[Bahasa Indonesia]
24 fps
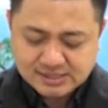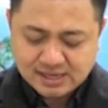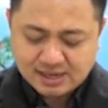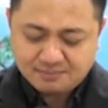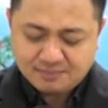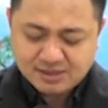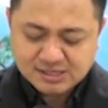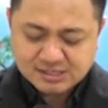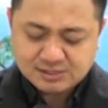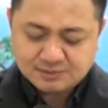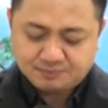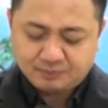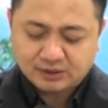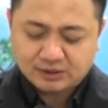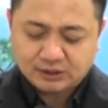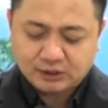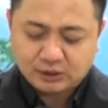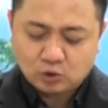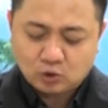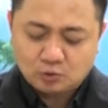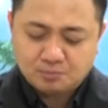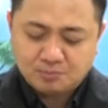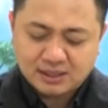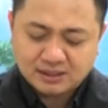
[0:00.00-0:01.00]
sama
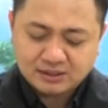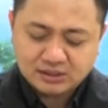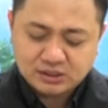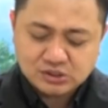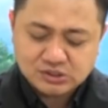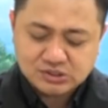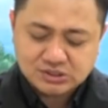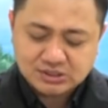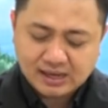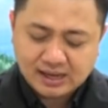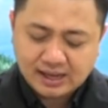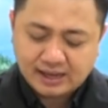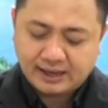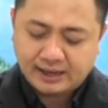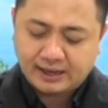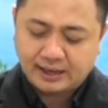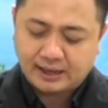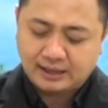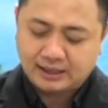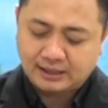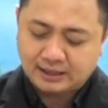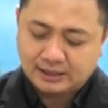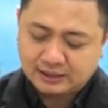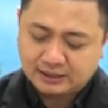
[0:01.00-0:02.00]
seperti umat
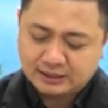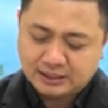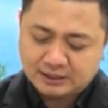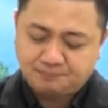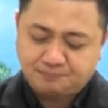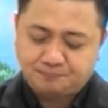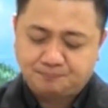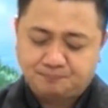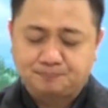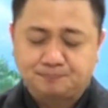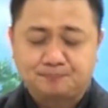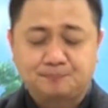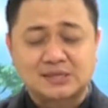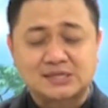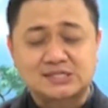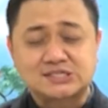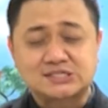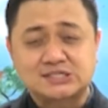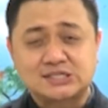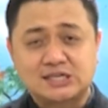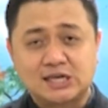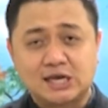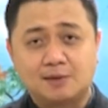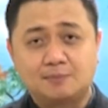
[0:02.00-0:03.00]
Israel
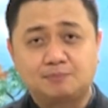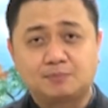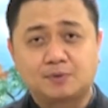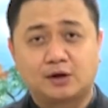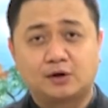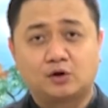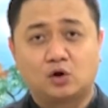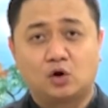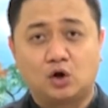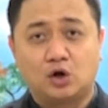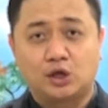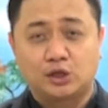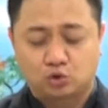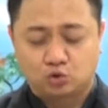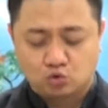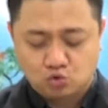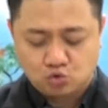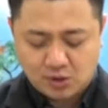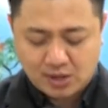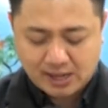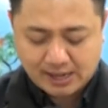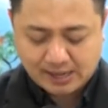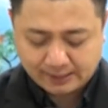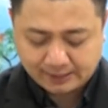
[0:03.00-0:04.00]
dipersiapkan oleh
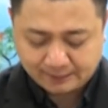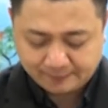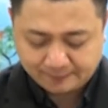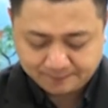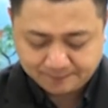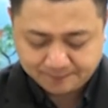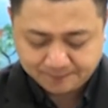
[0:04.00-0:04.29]
Tuhan,